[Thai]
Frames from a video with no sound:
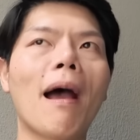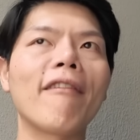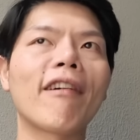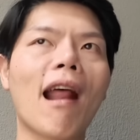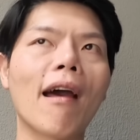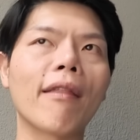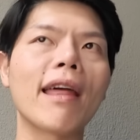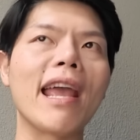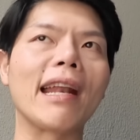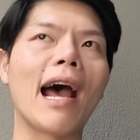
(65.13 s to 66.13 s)
ไปฝรั่งเศ
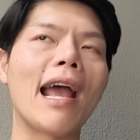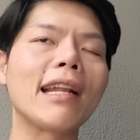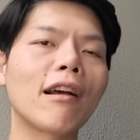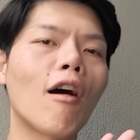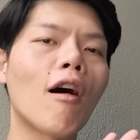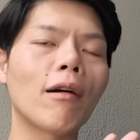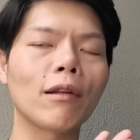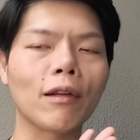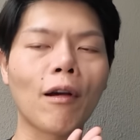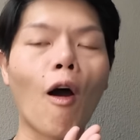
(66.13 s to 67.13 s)
สอ่ะเอ็ดก็
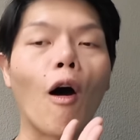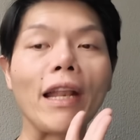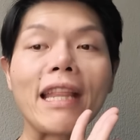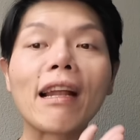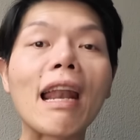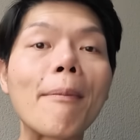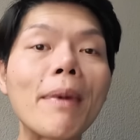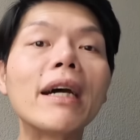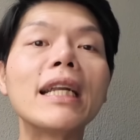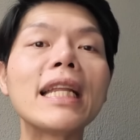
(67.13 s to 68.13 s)
ขอ
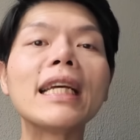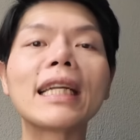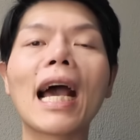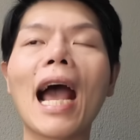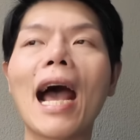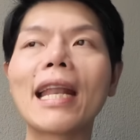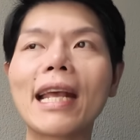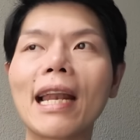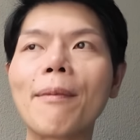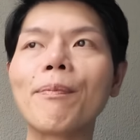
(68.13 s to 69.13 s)
disclaimer นิดนึงนะคะใน
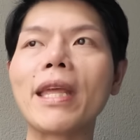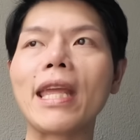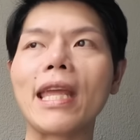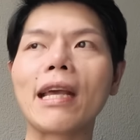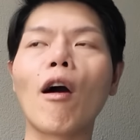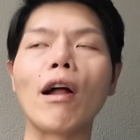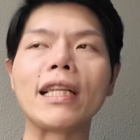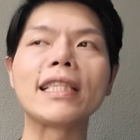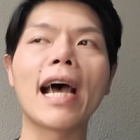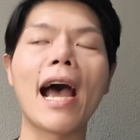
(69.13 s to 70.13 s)
คลิปนี้ก่อน
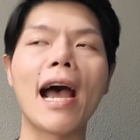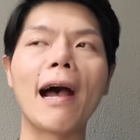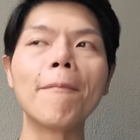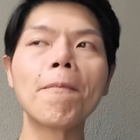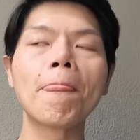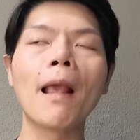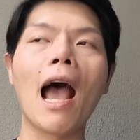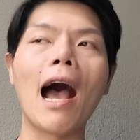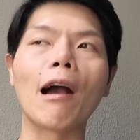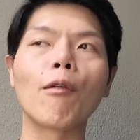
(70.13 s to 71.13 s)
ที่จะ
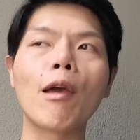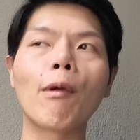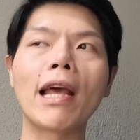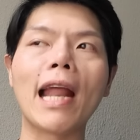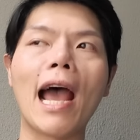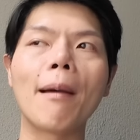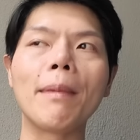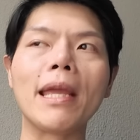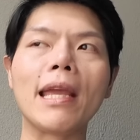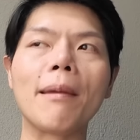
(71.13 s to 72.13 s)
เขาเรียกว่าอะไรนะ
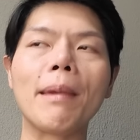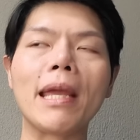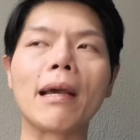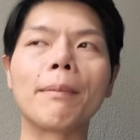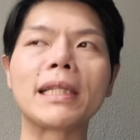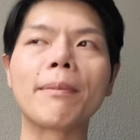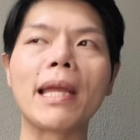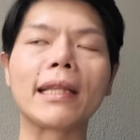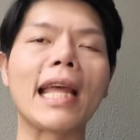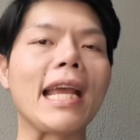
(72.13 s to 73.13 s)
มันจะ
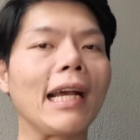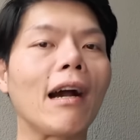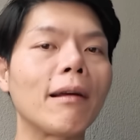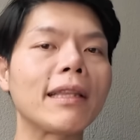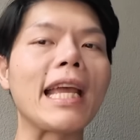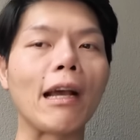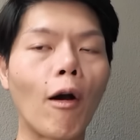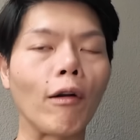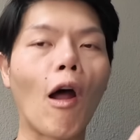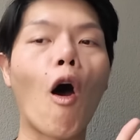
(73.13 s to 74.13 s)
มีติ่งก็ติ่งข
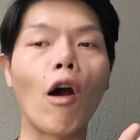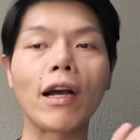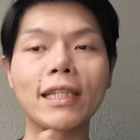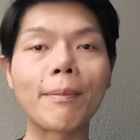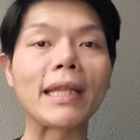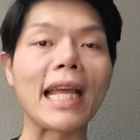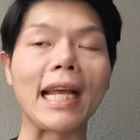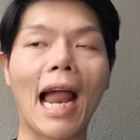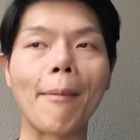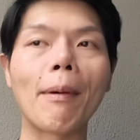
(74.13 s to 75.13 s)
องน้องก็จะมีติ่ง
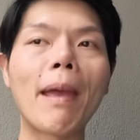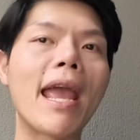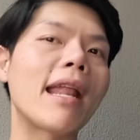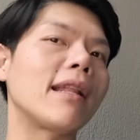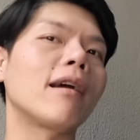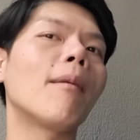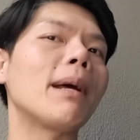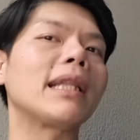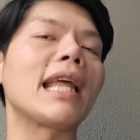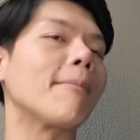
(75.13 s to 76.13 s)
หลายประเภทก็
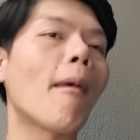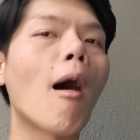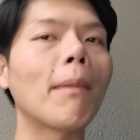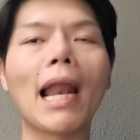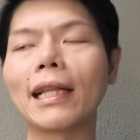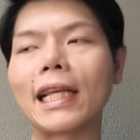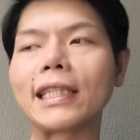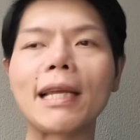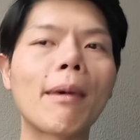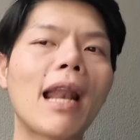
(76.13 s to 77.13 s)
เป็นติ่งปลอมบ้างแหละติ่ง
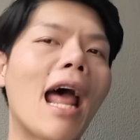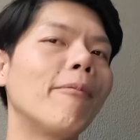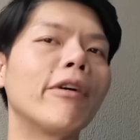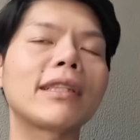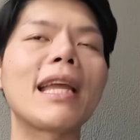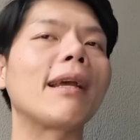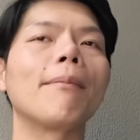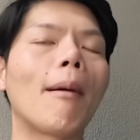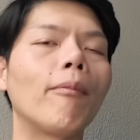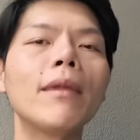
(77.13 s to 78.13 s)
จริงบ้างแหละหรือว่าติ่ง
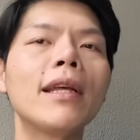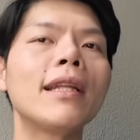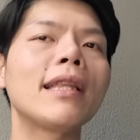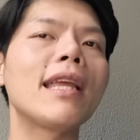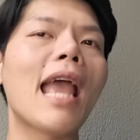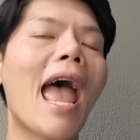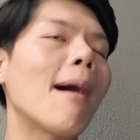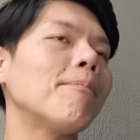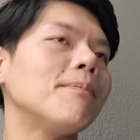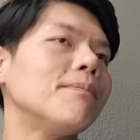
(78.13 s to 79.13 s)
แบบที่แอป